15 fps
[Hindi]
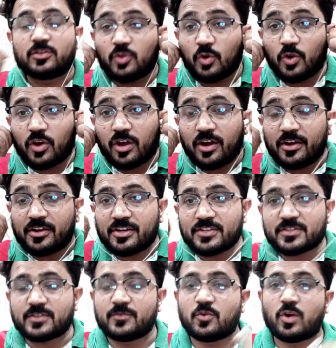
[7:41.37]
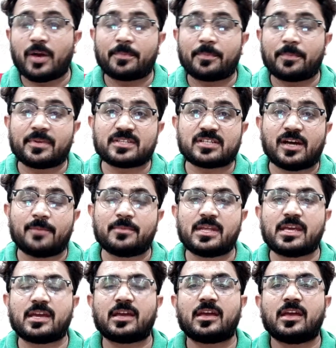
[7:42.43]
दोनों कंट्रीज़ की वो आपके सामने
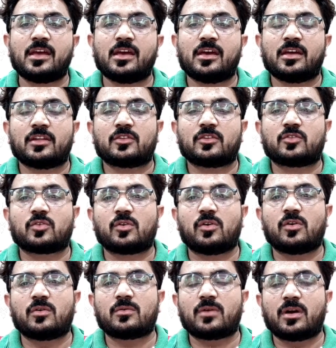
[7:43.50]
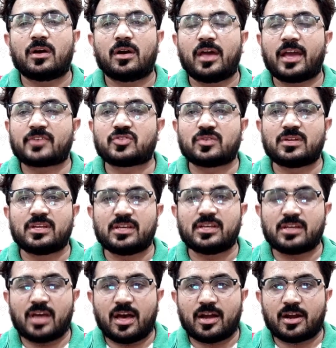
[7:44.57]
है तो एक्चुअली
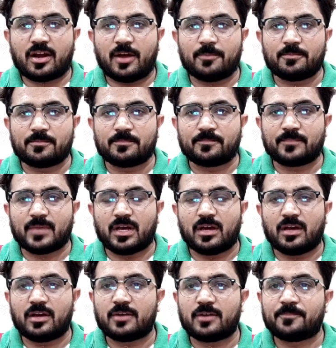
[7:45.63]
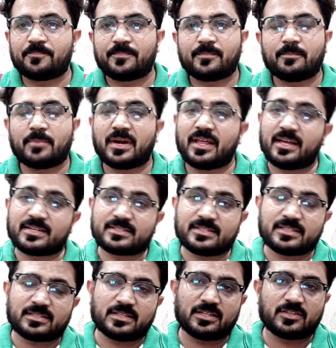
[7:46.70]
यार हम बड़े
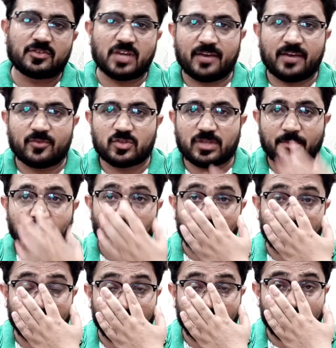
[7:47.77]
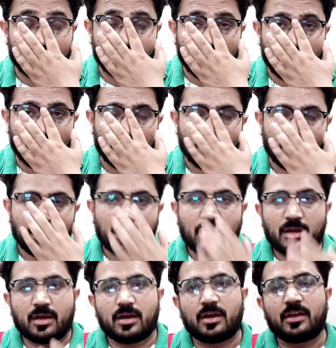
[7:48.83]
अरसे से जो है वो सब कॉन्टीनेंट में
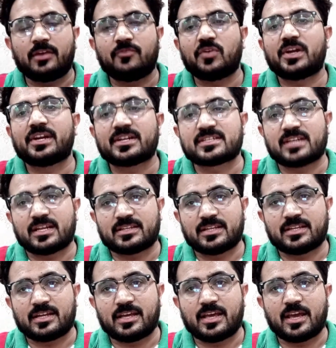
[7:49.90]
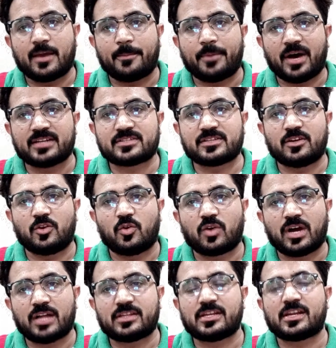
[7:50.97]
इन्वेडर्स आते रहे हैं बाहर से
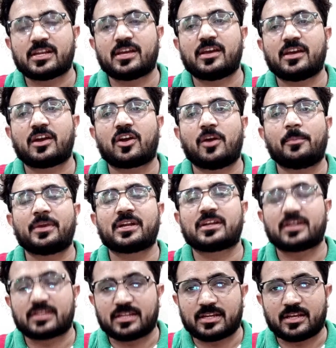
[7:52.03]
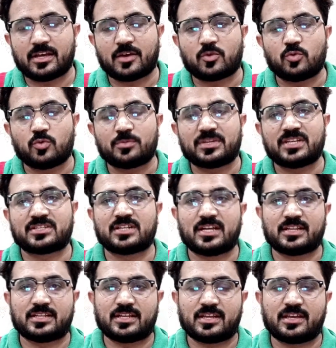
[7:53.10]
लोग आते रहे हैं गवर्नमेंट करते रहे हैं हुकूमतें
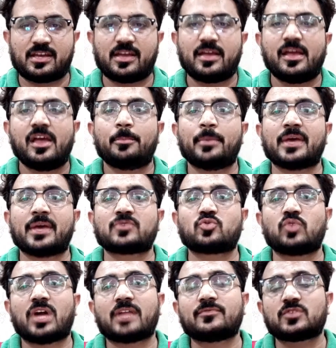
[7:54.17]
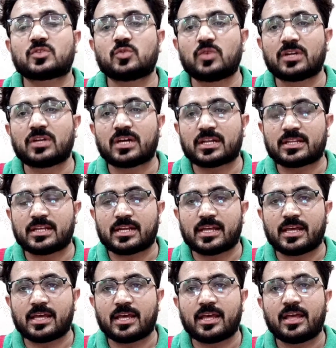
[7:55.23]
चलाते रहे हैं महसूलत वसूल करते
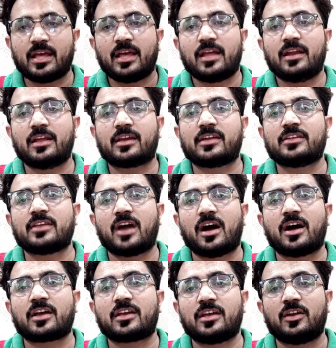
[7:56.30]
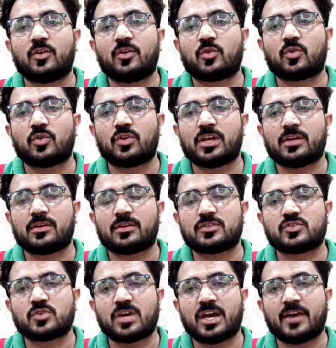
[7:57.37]
रहे हैं लेकिन यहाँ के लोगों ने
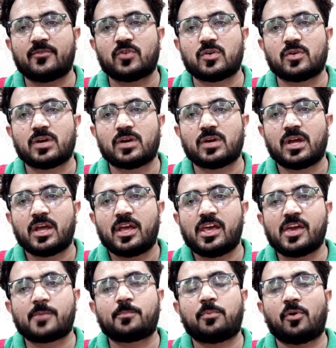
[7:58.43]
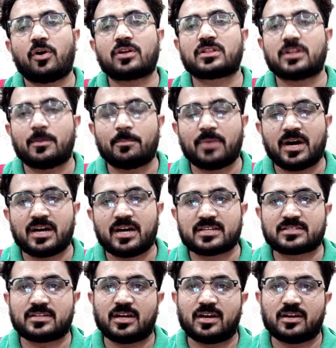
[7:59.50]
जो है वो एक बहुत लंबा
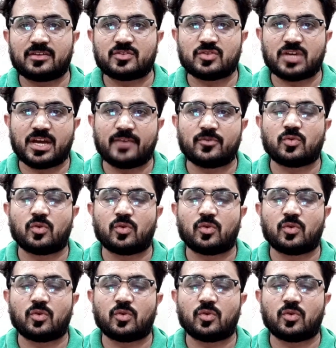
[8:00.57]
अरसा जो है वो